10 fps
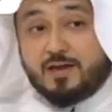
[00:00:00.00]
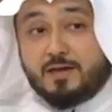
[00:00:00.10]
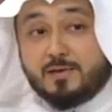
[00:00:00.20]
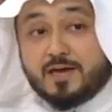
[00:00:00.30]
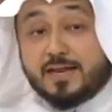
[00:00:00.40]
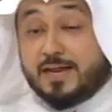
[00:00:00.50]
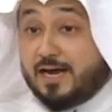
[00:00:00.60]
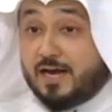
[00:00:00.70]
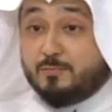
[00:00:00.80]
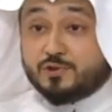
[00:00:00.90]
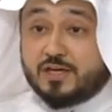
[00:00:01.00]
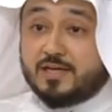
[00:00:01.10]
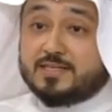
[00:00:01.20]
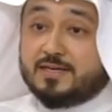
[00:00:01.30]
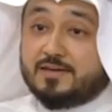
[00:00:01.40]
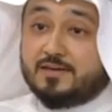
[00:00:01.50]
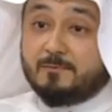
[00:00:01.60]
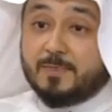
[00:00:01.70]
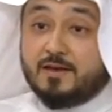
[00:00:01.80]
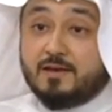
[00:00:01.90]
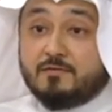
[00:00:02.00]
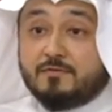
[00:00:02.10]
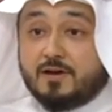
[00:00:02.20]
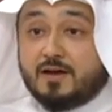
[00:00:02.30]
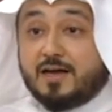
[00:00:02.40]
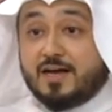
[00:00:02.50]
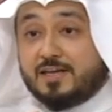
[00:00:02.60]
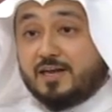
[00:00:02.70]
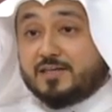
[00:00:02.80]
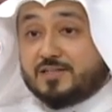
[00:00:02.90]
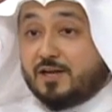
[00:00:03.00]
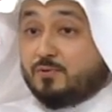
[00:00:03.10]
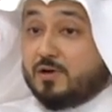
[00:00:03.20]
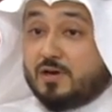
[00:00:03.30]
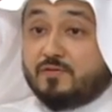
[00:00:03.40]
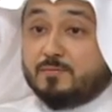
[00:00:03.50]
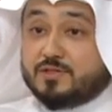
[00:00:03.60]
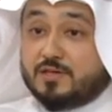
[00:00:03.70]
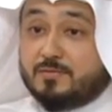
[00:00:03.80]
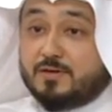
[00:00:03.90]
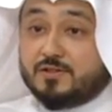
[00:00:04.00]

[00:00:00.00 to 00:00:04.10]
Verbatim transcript: يعني مكان العاب وشغلات زي كذا فهذه اللي حيصير اتوقع في المستقبل